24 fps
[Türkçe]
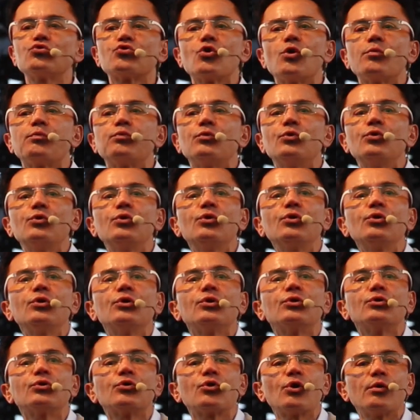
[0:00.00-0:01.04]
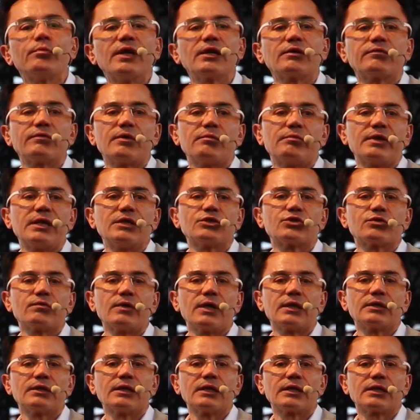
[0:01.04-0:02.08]
çöplüğü göbek ve bel
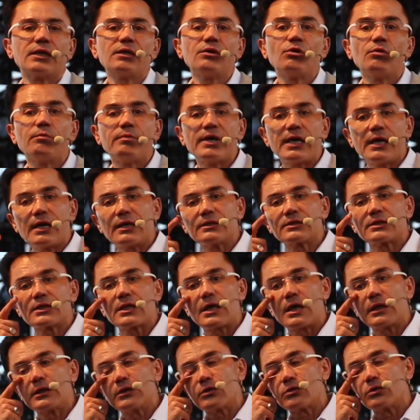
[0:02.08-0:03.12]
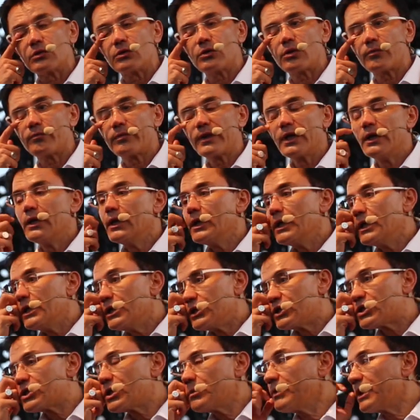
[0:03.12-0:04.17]
civarındaki o beyaz yağlar oluyor.
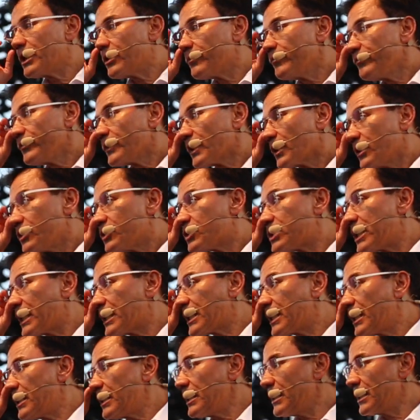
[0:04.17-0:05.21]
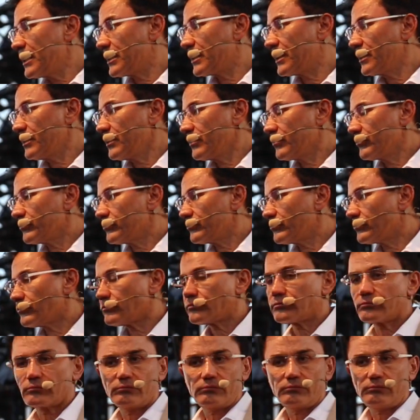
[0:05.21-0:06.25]
Şimdi şekeri yedin,
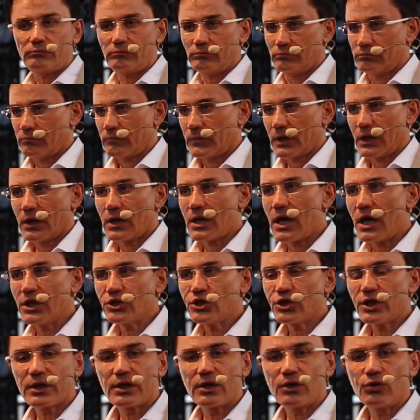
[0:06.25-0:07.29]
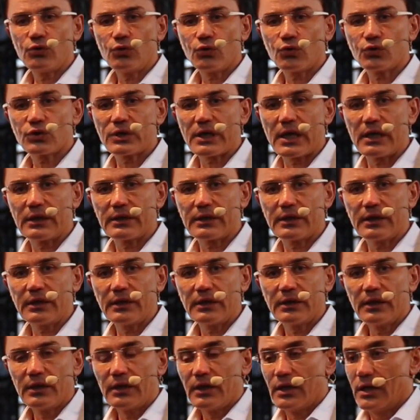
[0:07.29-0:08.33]
kan şekeri yükseldi.
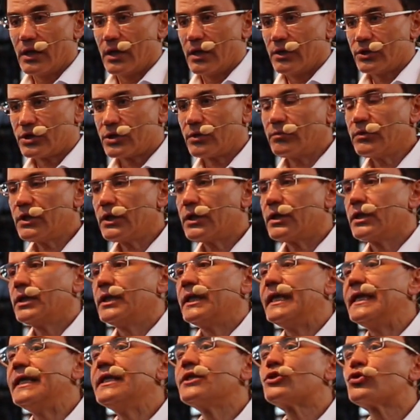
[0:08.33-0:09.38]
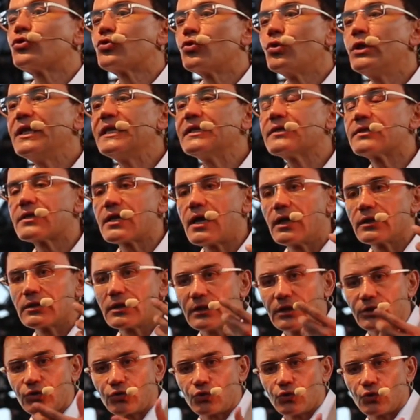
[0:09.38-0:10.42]
Şimdi insülin
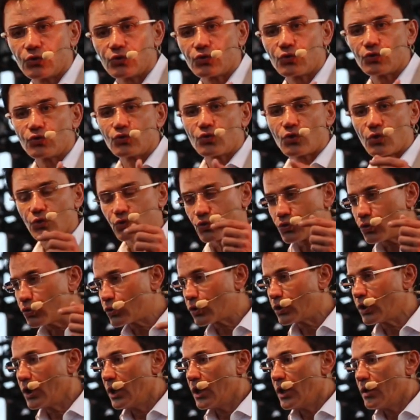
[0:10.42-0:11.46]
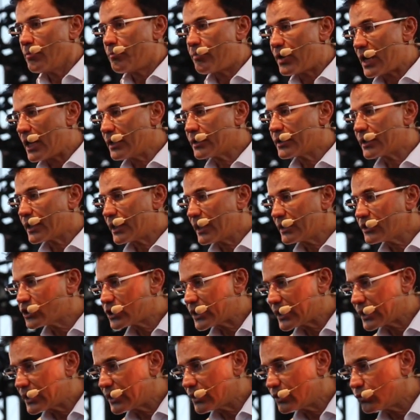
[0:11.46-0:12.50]
salgılatıyorsun çok. Çünkü pankreas
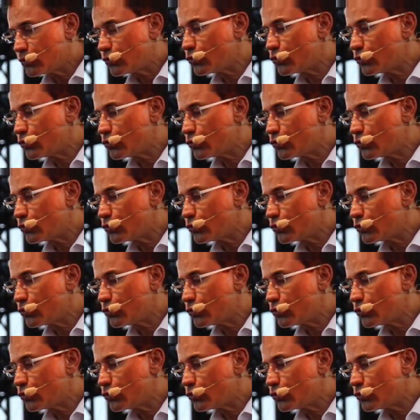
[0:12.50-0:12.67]
şekeri